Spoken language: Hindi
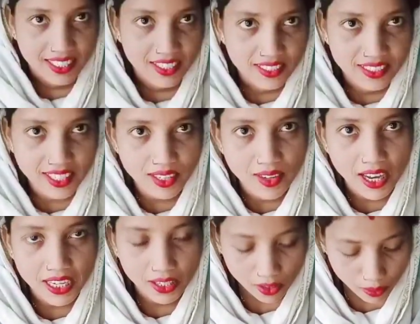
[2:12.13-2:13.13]

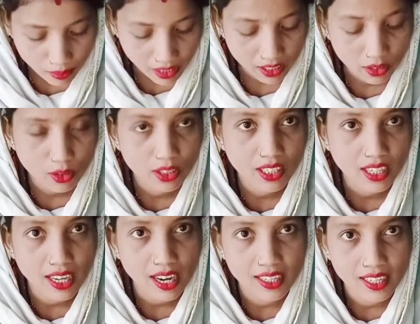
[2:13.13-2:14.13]
संगवारी हो मैं तोड़ के
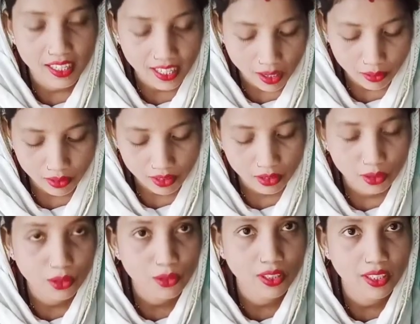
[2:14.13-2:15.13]
ला डाले हावो दो
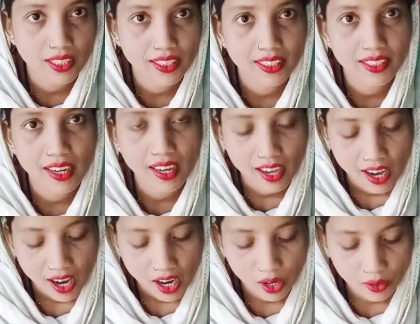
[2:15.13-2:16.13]
ठोक लटर्रा
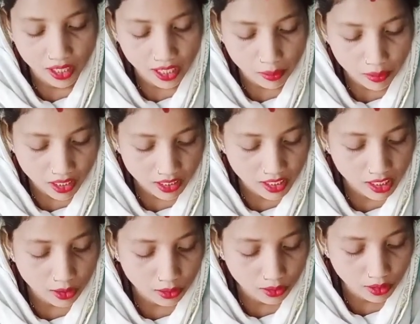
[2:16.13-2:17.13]
और इला में
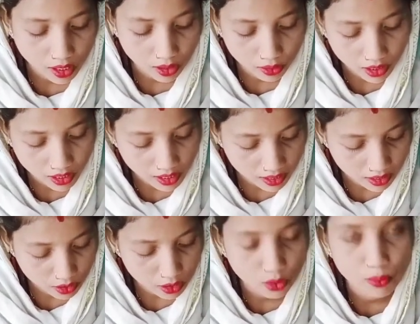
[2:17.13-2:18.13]
छिलूँ और एक
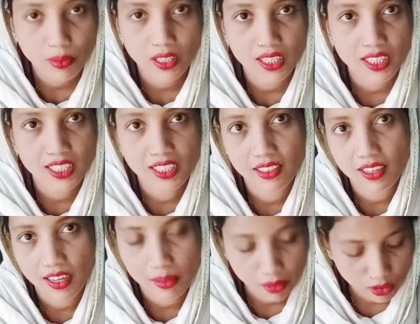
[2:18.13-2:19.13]
जो ऊपर के छिलका
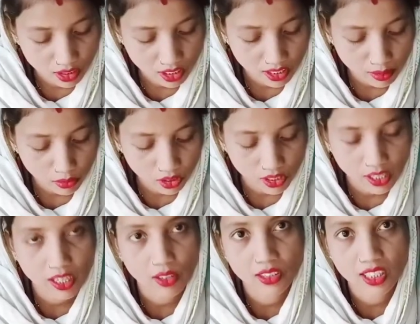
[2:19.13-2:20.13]
है बहुत ज़्यादा मोटा
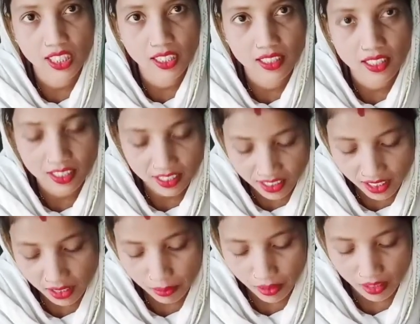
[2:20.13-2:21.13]
है और छिलही कि नहीं
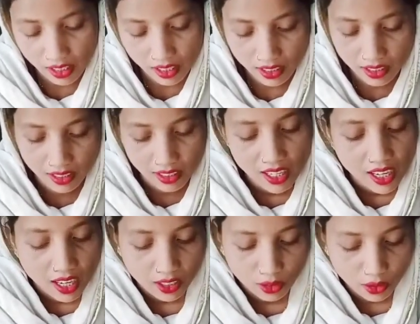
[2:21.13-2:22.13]
छिलही पता नहीं
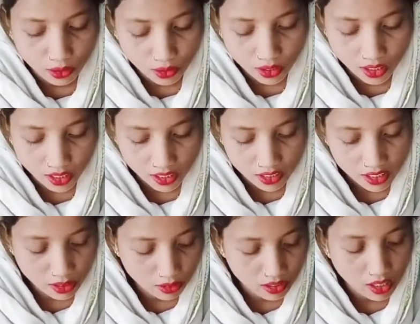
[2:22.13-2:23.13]
तो इला
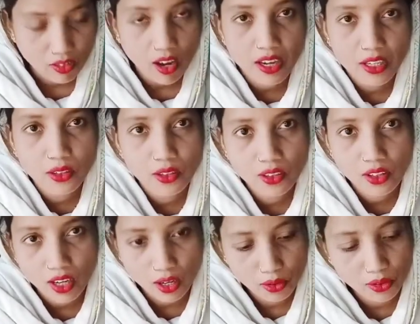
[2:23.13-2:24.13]
छिलूँ संगवारी हो
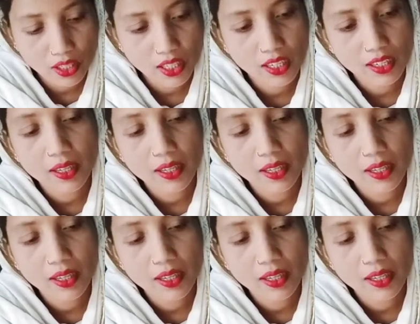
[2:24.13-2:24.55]
और ये है